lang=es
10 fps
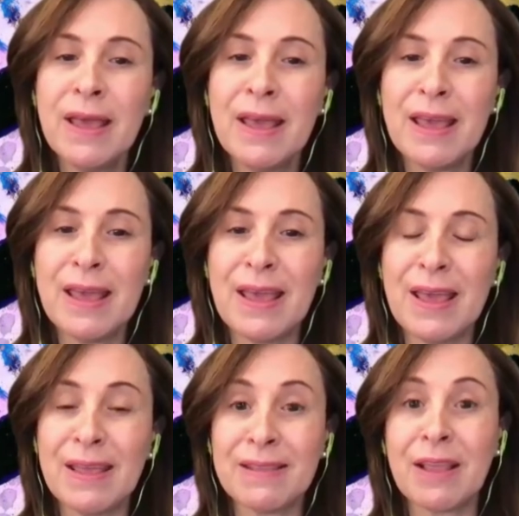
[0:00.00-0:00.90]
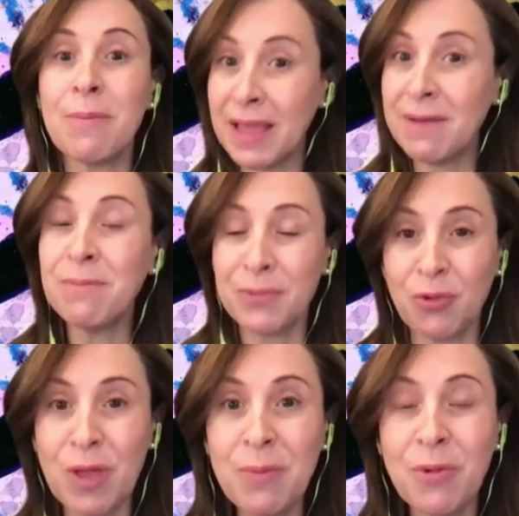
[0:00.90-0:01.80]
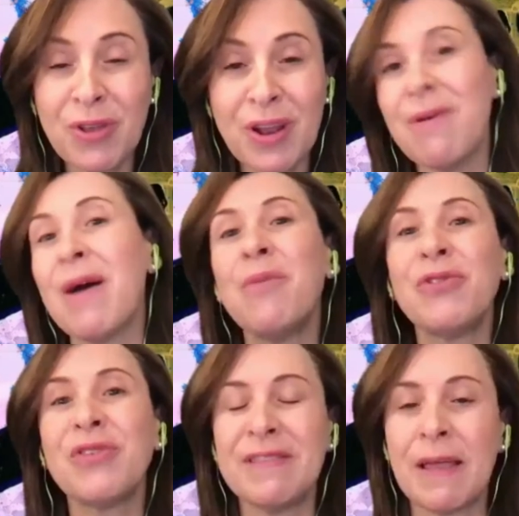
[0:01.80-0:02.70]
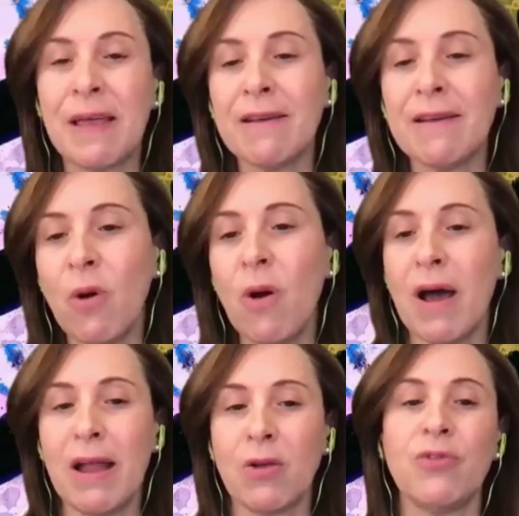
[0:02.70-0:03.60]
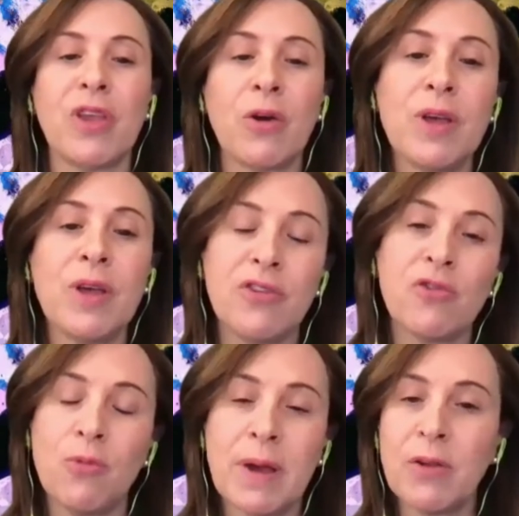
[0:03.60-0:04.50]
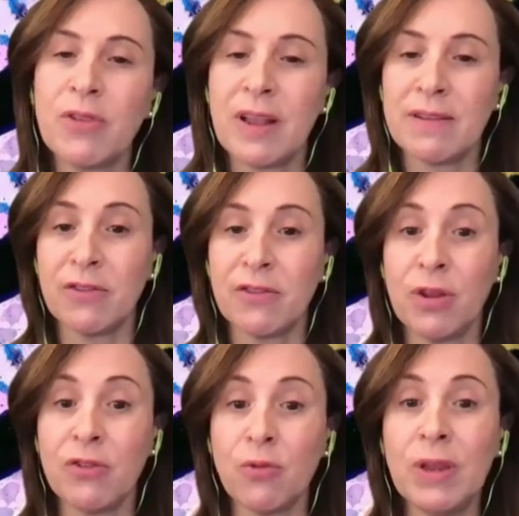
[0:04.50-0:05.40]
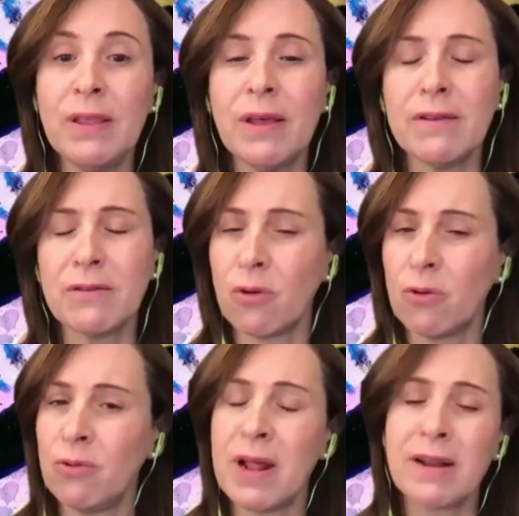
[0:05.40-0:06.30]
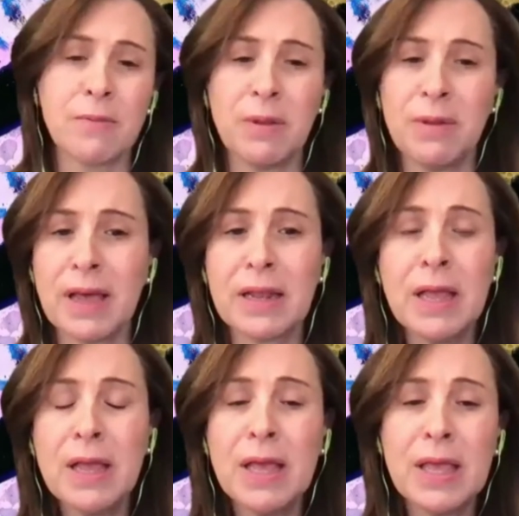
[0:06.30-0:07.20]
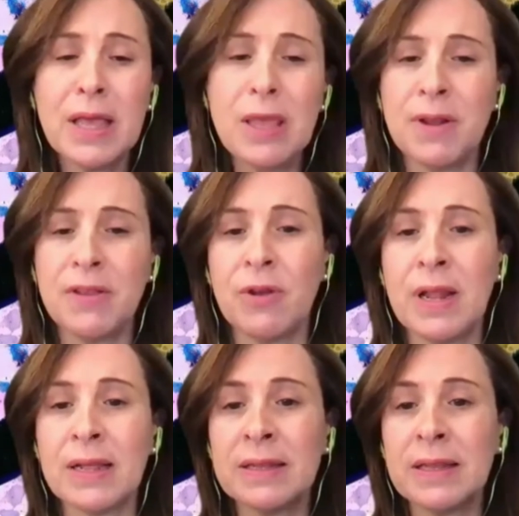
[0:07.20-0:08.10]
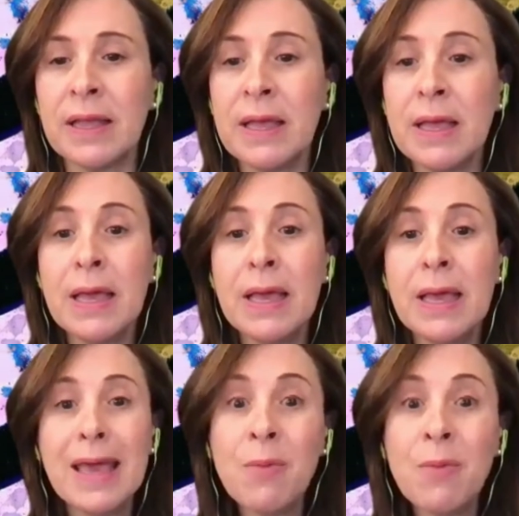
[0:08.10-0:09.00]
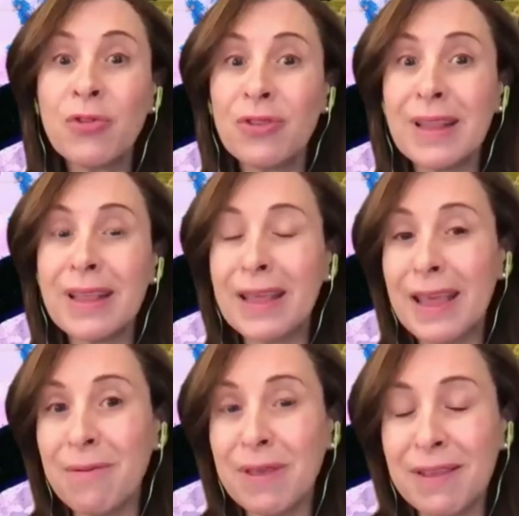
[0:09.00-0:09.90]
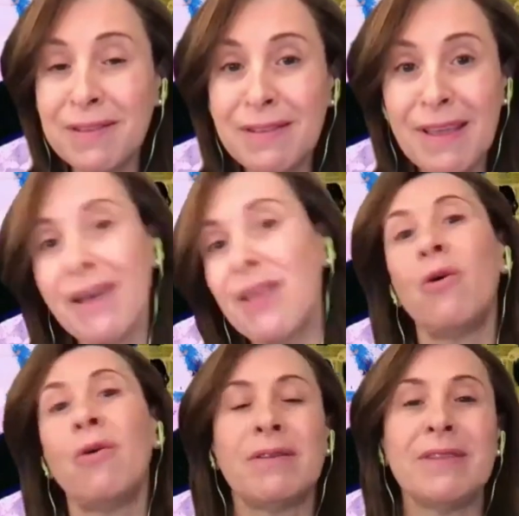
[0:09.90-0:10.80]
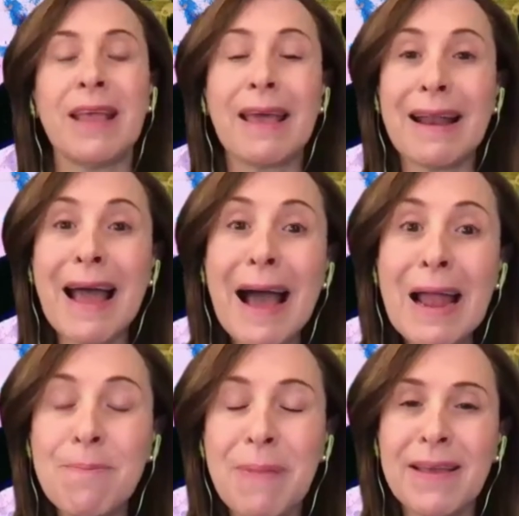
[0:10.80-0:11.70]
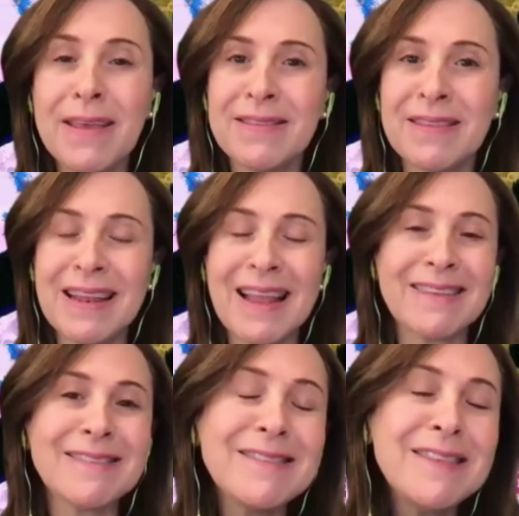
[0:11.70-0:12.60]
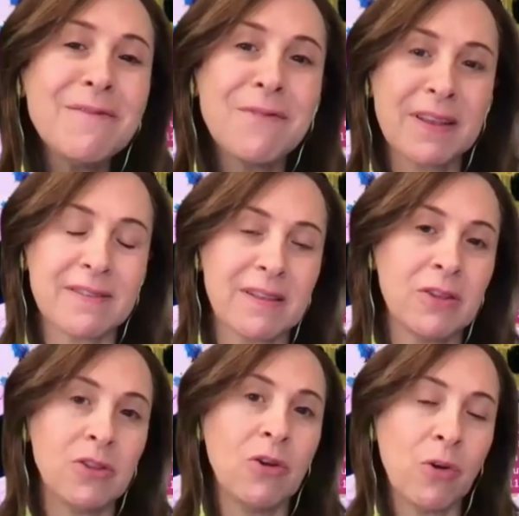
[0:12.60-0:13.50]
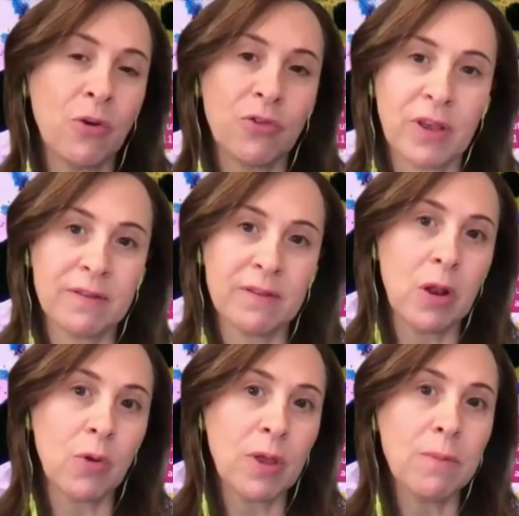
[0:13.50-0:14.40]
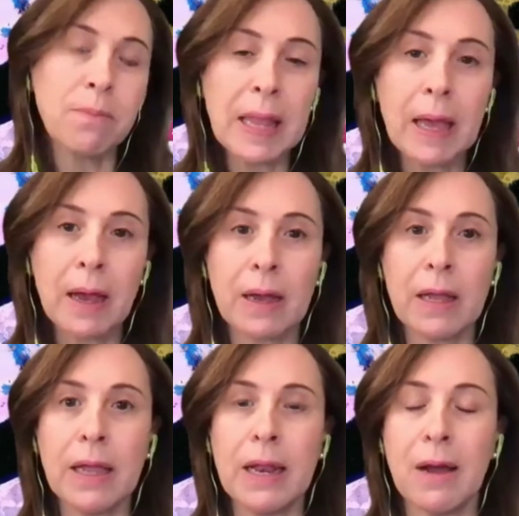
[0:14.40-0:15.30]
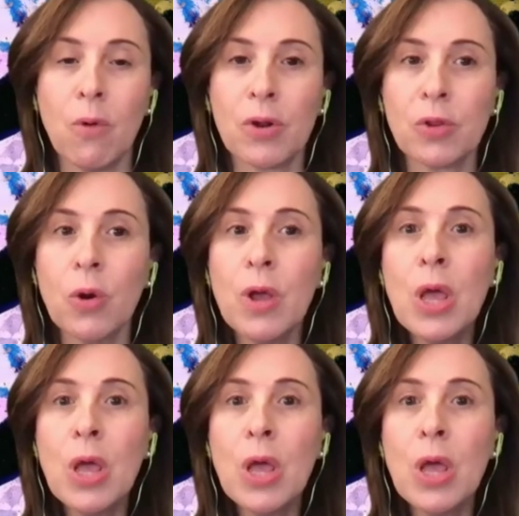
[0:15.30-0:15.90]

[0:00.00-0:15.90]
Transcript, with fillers: Eh, también subimos, elevamos este caso al Consejo de Derechos Humanos de las Naciones Unidas con una receptividad impresionante. Hemos evidenciado de cara al país las cifras tan dolorosas de lo que implica el aborto,